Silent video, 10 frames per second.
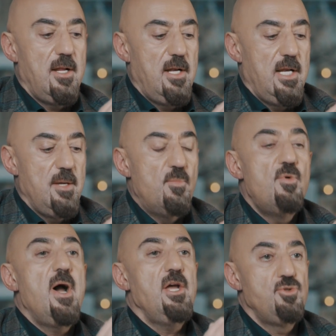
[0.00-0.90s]
اللي مو
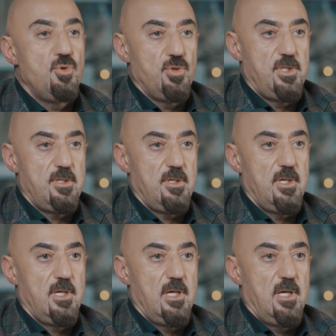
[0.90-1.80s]
محدود
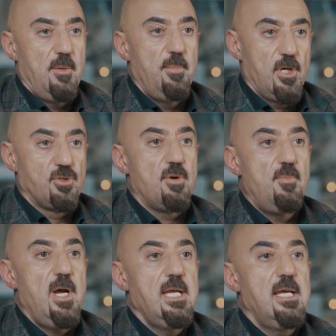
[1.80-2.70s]
باطر
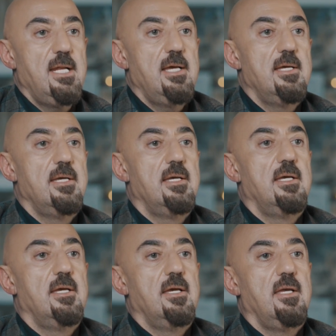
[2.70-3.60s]
معينه
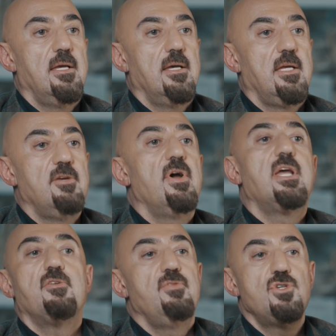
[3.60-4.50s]

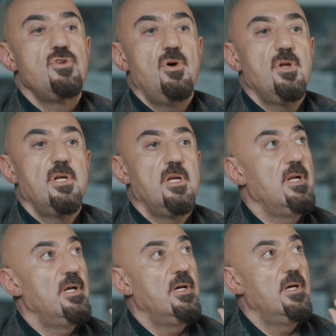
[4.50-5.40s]
يفكر في شلون
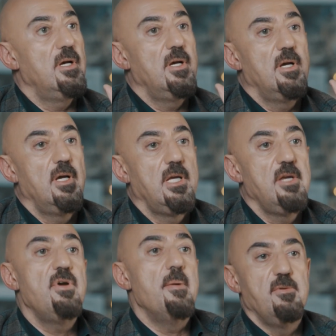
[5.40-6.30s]

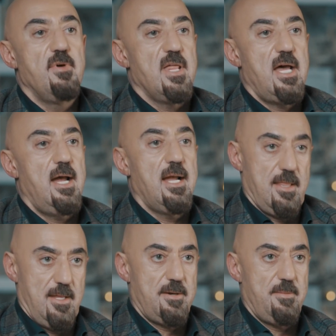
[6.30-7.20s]
يفهم الفضاء
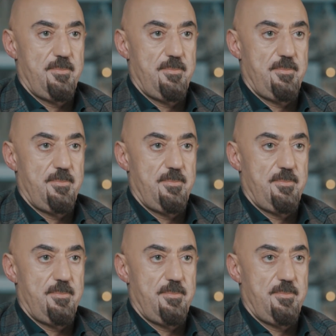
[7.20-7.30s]
اكثر.